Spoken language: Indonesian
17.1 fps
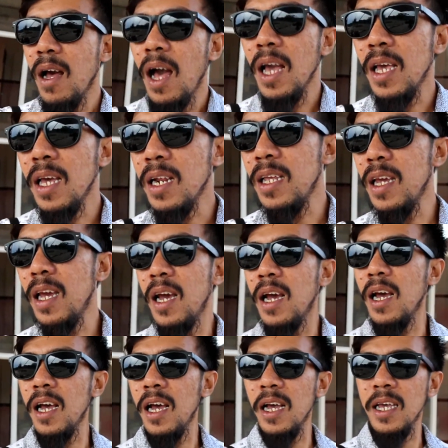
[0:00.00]

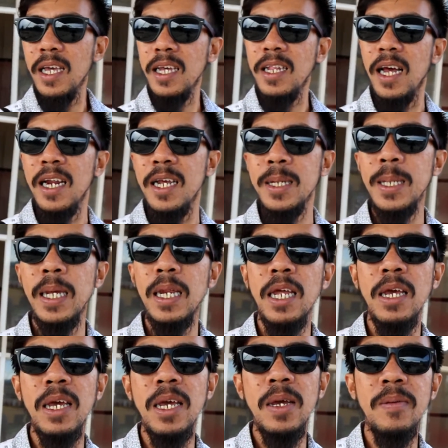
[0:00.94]
akhirnya kita di
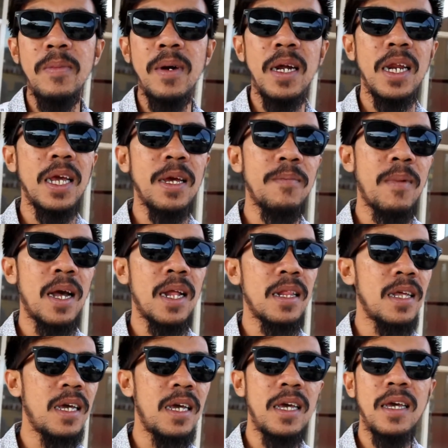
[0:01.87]
sini
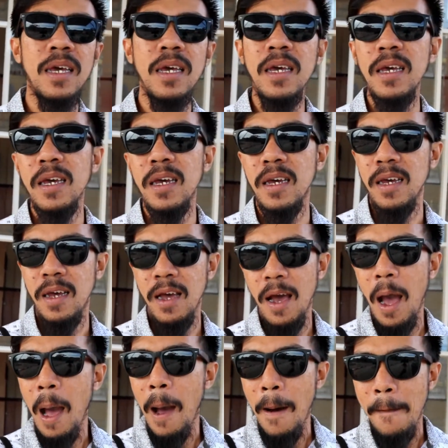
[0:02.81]
menikmati
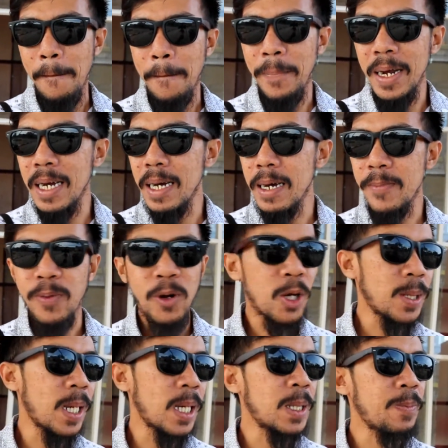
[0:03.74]
pe
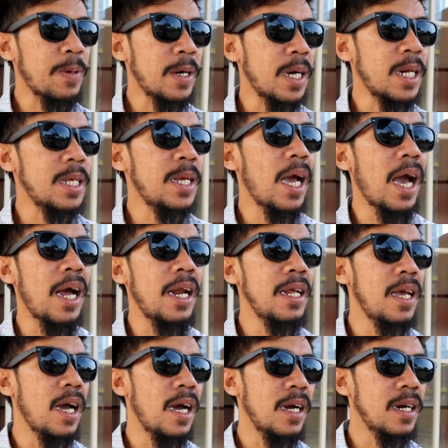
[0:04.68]
proses pekerjaan
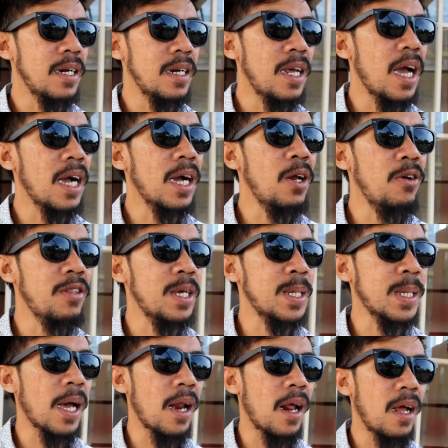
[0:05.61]
yang dia geluti
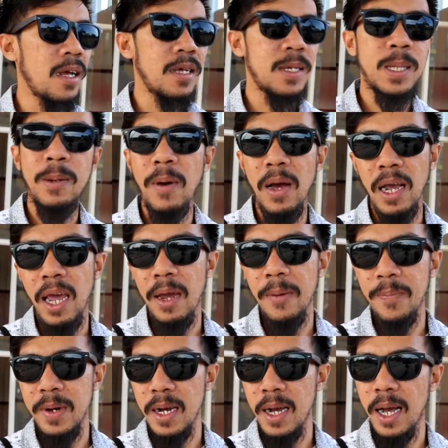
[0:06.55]
sekarang
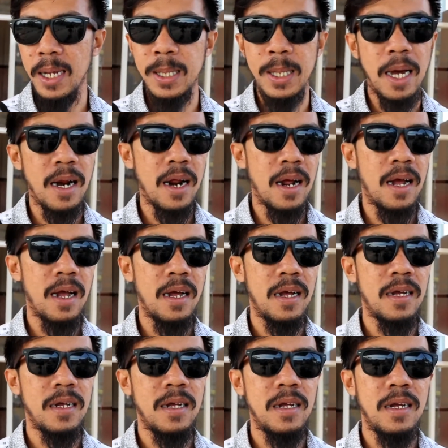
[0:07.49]
sebagai pengacara
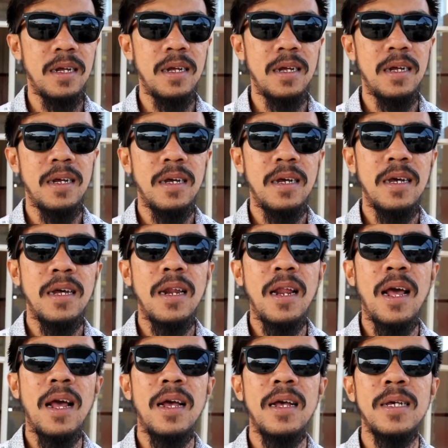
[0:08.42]

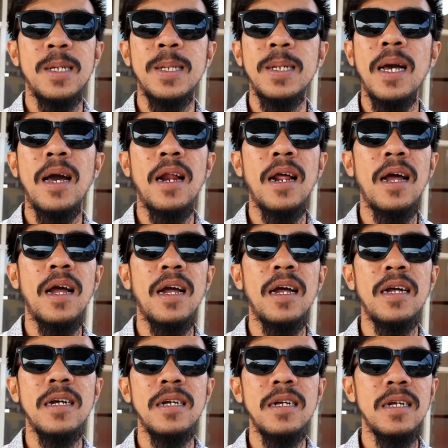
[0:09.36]
nah sekarang